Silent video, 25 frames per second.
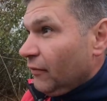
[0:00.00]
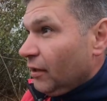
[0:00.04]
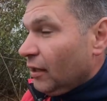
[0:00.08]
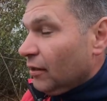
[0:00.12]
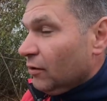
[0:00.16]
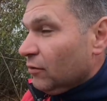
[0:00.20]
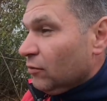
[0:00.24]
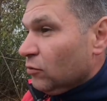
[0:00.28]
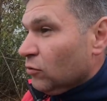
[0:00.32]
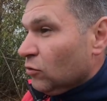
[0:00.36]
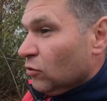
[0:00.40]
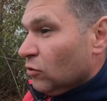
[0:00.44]

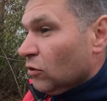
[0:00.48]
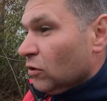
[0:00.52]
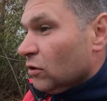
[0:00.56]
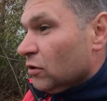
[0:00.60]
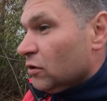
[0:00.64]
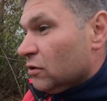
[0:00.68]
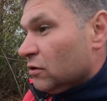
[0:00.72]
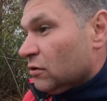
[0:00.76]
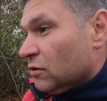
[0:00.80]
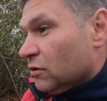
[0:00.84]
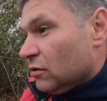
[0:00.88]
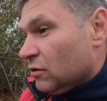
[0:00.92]

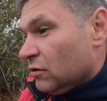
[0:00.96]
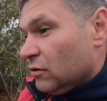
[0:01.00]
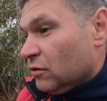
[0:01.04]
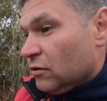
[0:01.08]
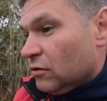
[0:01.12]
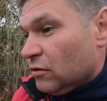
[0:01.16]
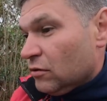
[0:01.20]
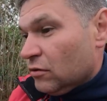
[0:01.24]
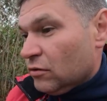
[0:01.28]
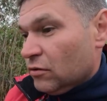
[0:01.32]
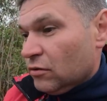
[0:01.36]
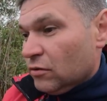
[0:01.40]
Вот.
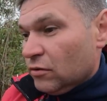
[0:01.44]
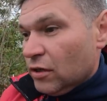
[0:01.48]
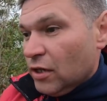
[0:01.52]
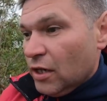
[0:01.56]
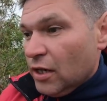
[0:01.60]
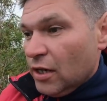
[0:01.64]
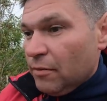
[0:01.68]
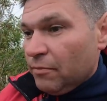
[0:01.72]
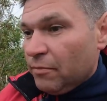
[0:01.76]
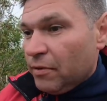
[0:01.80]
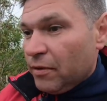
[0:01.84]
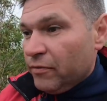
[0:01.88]
Э,
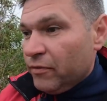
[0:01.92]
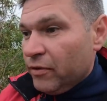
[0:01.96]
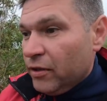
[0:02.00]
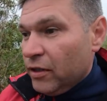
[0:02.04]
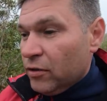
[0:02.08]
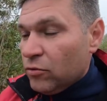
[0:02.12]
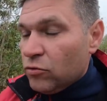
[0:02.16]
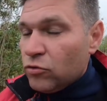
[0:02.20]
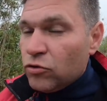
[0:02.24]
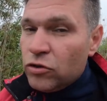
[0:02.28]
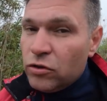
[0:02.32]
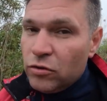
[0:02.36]

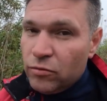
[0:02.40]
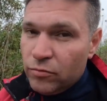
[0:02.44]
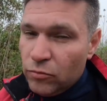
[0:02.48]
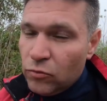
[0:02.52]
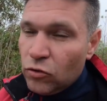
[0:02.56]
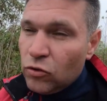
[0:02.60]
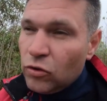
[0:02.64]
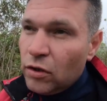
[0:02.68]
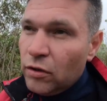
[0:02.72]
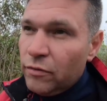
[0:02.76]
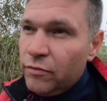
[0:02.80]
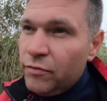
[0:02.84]
провели уже
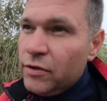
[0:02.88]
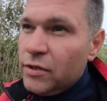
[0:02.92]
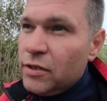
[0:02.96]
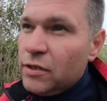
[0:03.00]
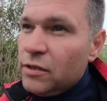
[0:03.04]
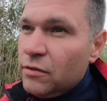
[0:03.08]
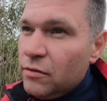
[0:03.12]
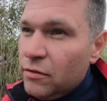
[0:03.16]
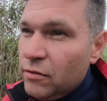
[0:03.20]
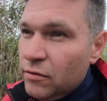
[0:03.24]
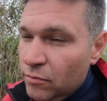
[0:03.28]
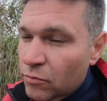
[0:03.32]
много,
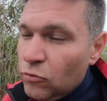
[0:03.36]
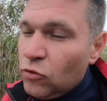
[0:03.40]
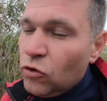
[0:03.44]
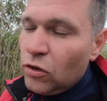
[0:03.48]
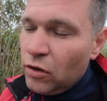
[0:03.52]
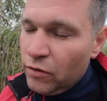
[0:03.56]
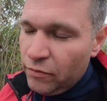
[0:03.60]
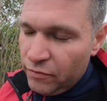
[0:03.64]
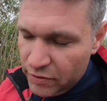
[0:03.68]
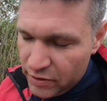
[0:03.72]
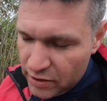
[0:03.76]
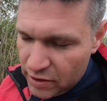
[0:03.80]
фести...
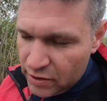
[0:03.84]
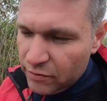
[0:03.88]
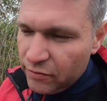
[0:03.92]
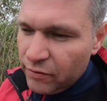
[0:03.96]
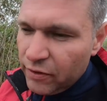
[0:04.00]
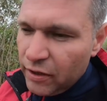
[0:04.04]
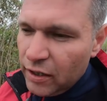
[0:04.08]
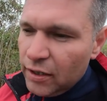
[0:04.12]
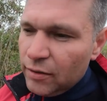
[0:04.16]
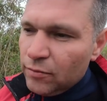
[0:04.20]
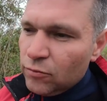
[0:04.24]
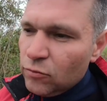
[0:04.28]
много
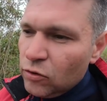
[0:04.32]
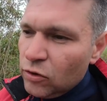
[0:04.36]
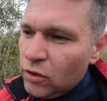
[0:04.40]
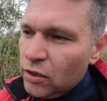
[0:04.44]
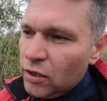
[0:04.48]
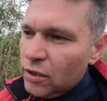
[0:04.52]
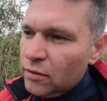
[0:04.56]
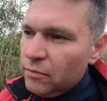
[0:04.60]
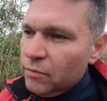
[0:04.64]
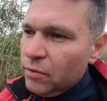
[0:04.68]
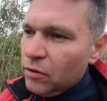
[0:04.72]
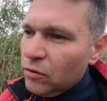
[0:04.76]
фестивалей,
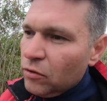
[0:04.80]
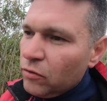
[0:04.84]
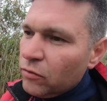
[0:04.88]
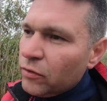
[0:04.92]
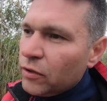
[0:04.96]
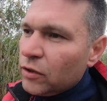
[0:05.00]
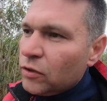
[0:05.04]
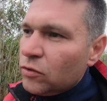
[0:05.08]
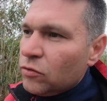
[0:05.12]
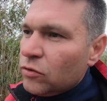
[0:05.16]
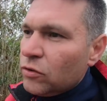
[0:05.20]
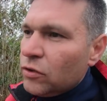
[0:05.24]
много
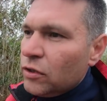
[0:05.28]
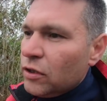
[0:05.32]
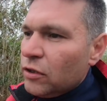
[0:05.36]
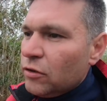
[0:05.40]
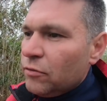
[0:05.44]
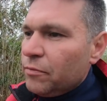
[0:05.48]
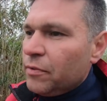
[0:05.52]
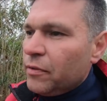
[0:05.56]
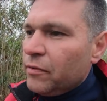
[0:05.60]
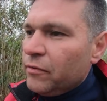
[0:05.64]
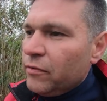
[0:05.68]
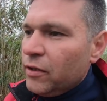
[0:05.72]
рыболовных
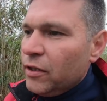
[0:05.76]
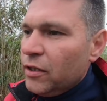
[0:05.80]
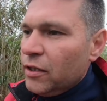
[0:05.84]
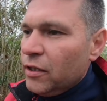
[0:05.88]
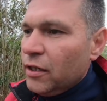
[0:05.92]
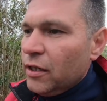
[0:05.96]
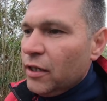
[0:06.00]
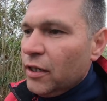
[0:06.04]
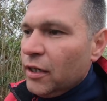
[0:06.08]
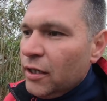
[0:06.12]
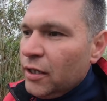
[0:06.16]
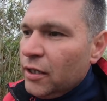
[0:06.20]
турниров
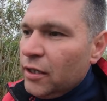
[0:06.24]
провели.